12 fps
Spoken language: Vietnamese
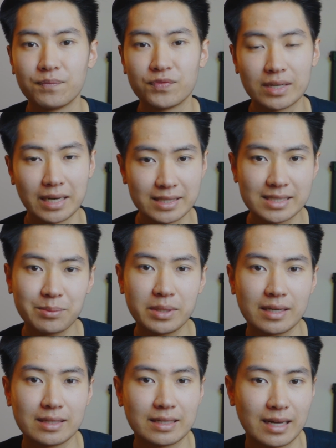và đến sang bên
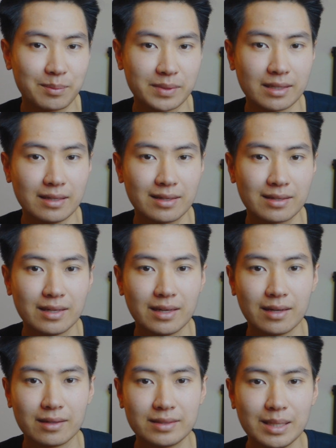này thì cảm thấy là
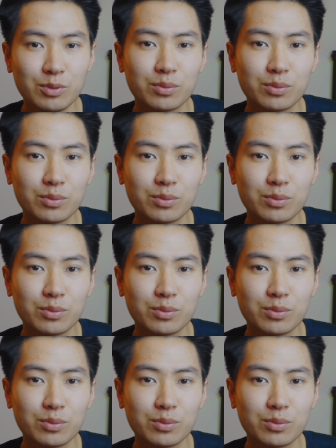tiếp